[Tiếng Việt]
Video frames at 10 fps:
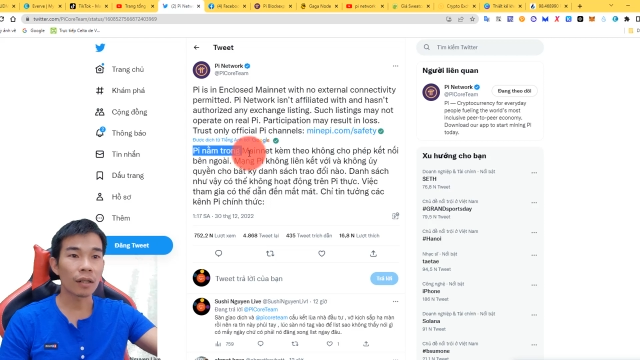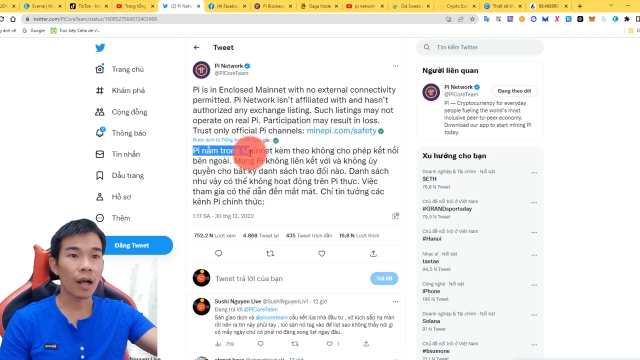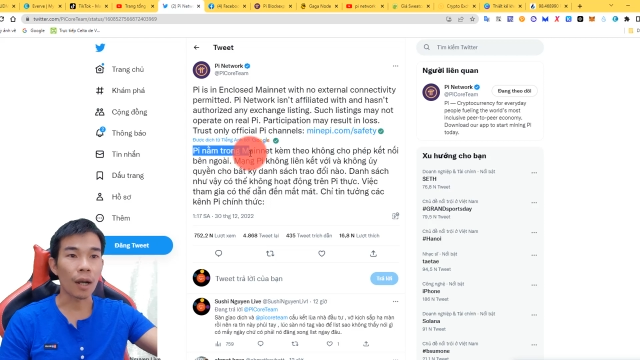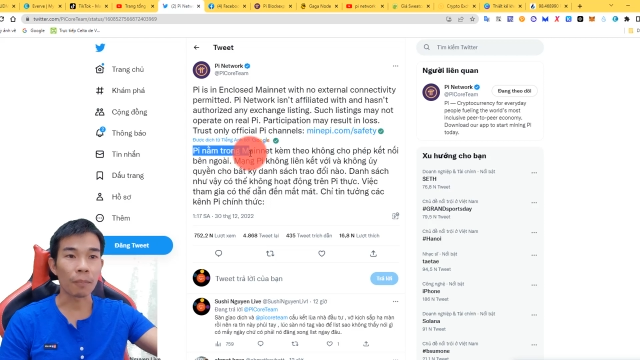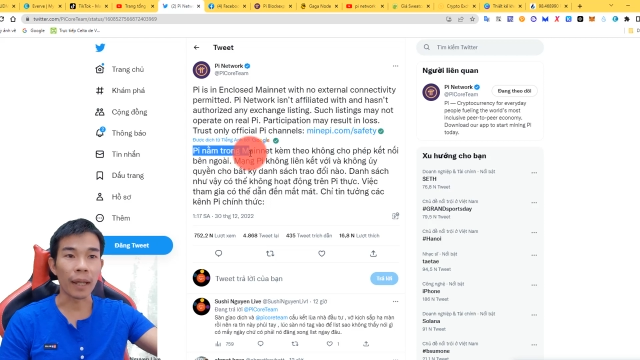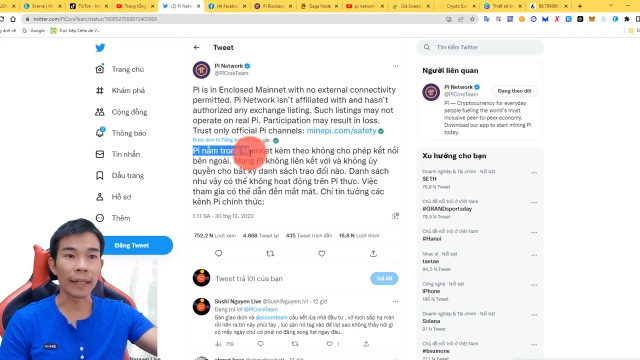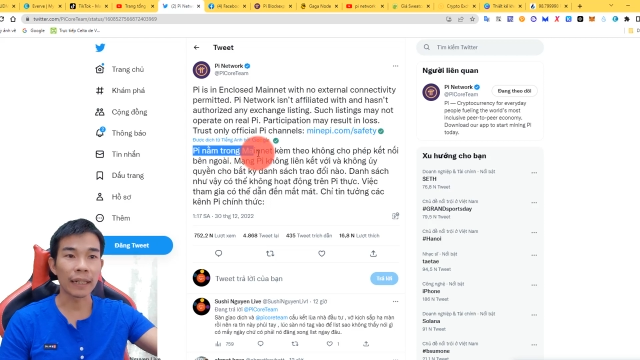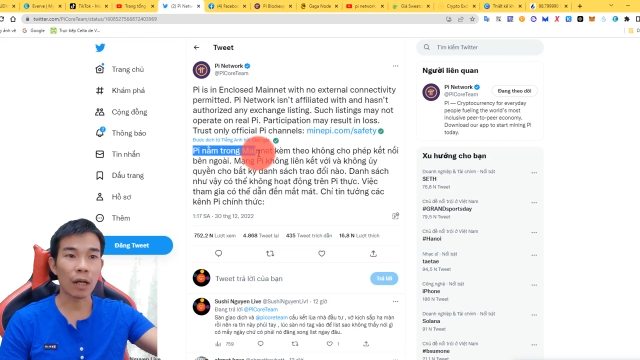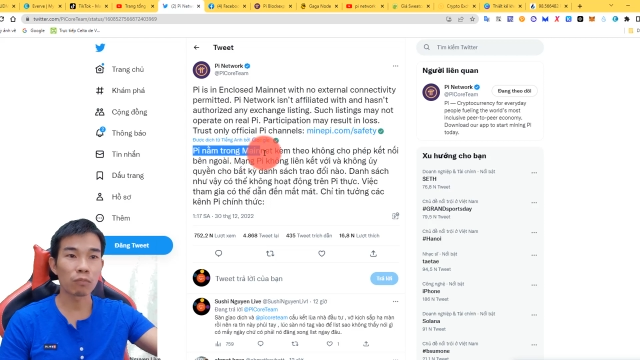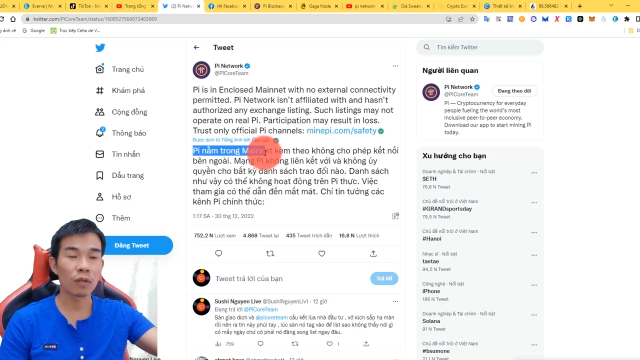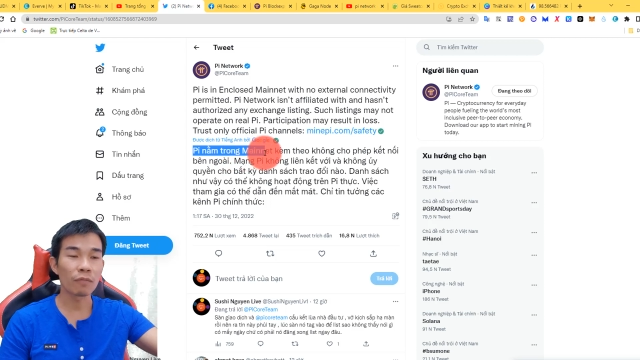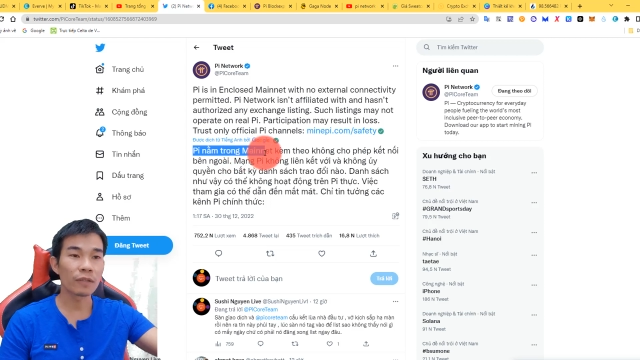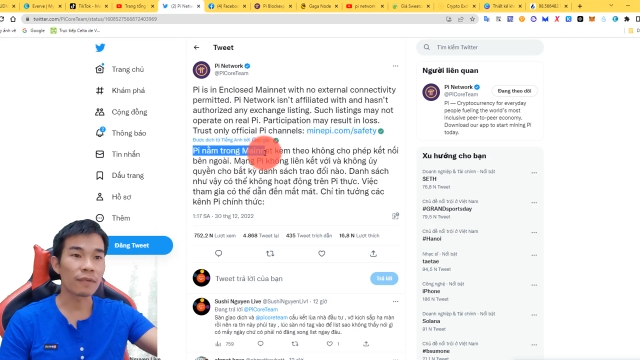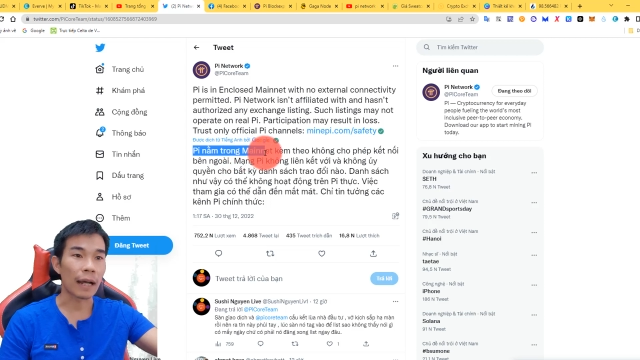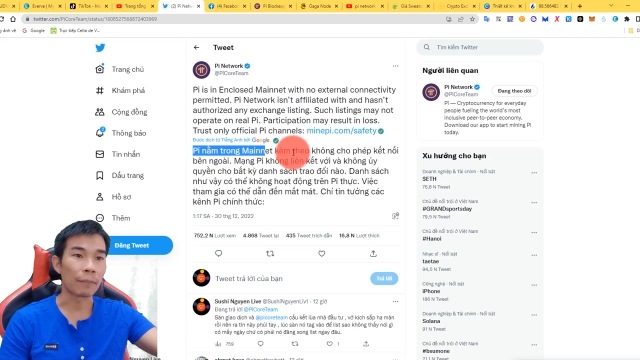có hợp lệ không, có
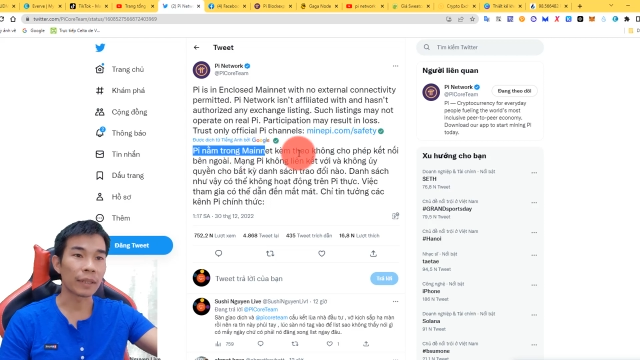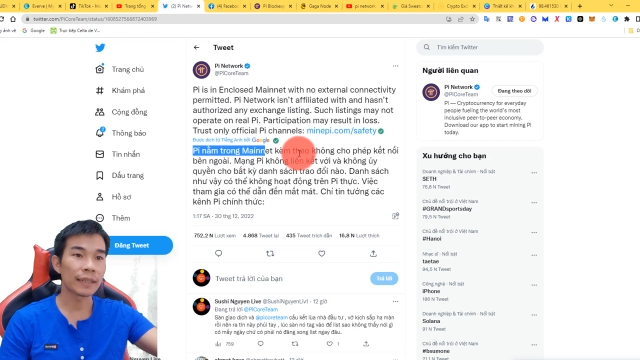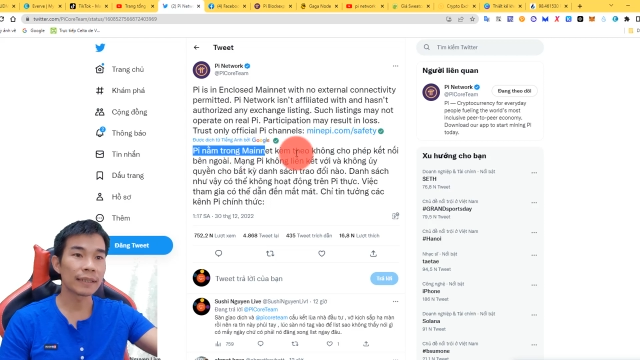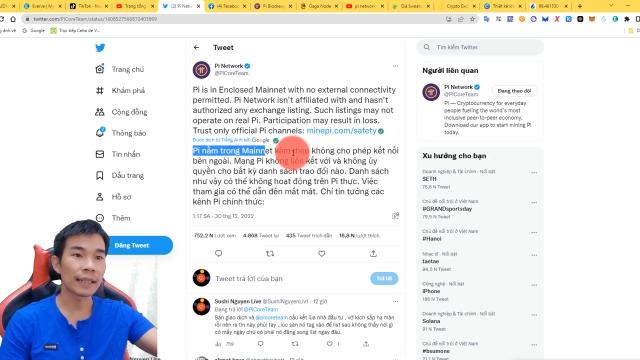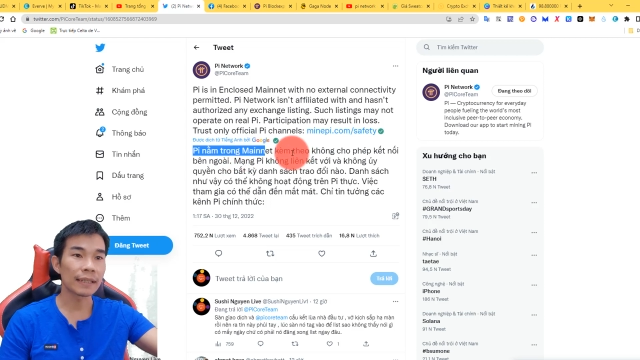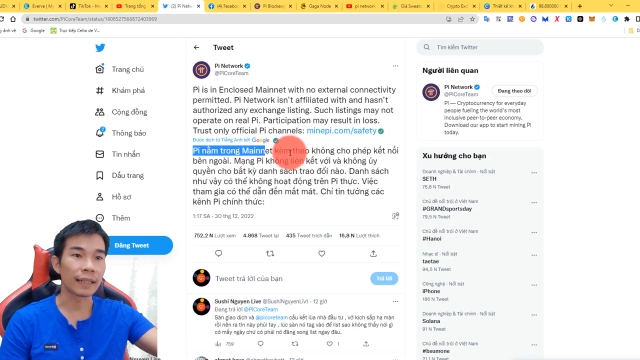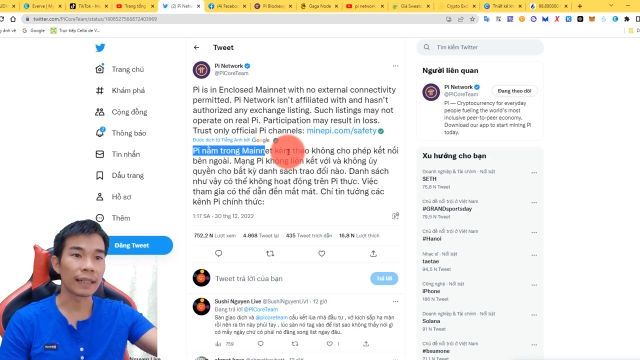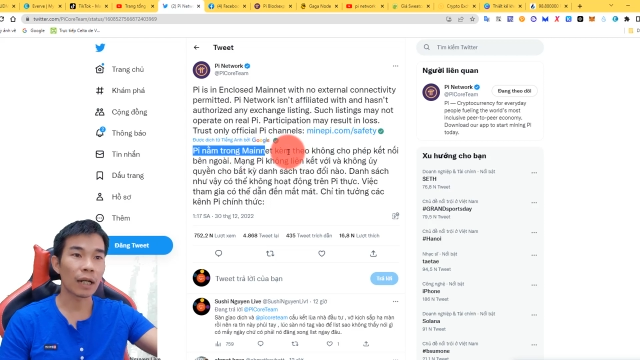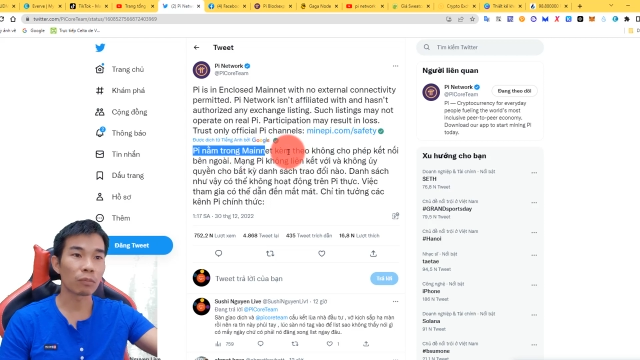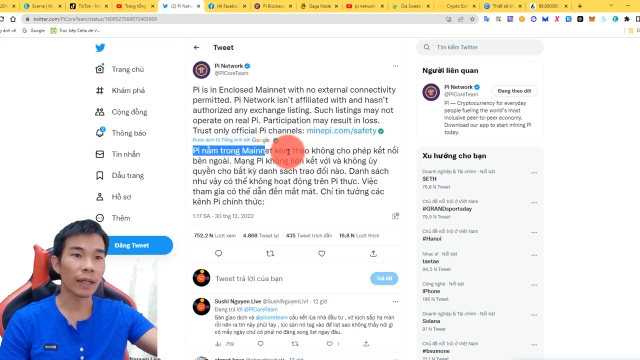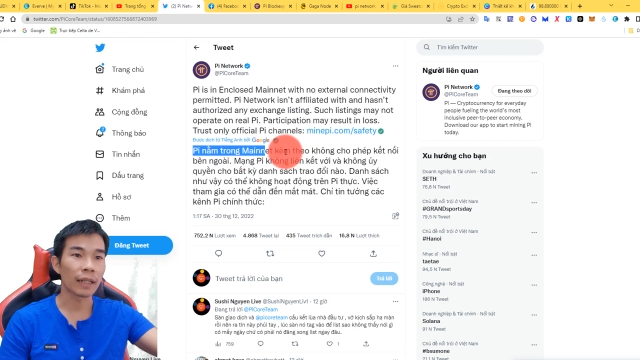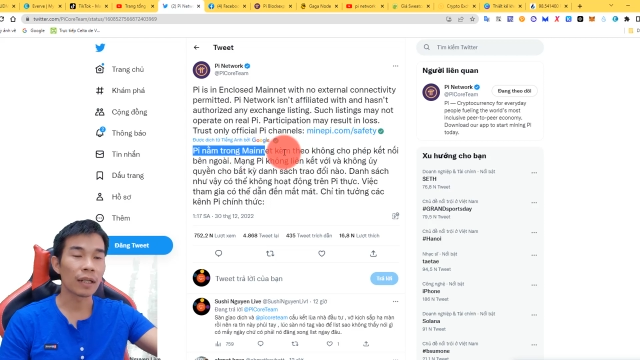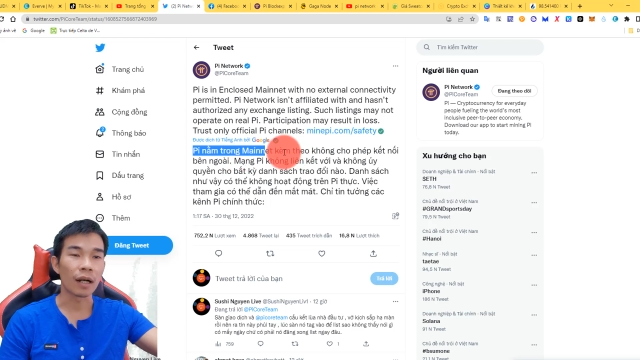vi phạm cái chính sách gì không ha.